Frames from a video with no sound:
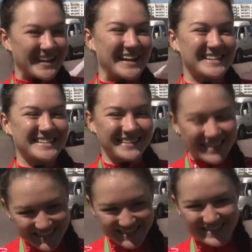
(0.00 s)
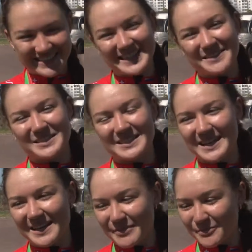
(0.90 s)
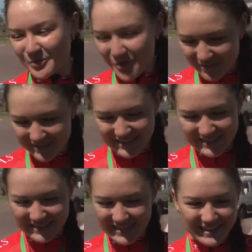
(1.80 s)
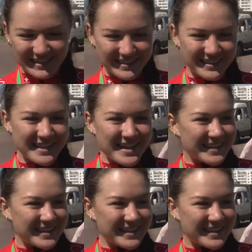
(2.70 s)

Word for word: дальше, дальше стараемся, ставим новые цели,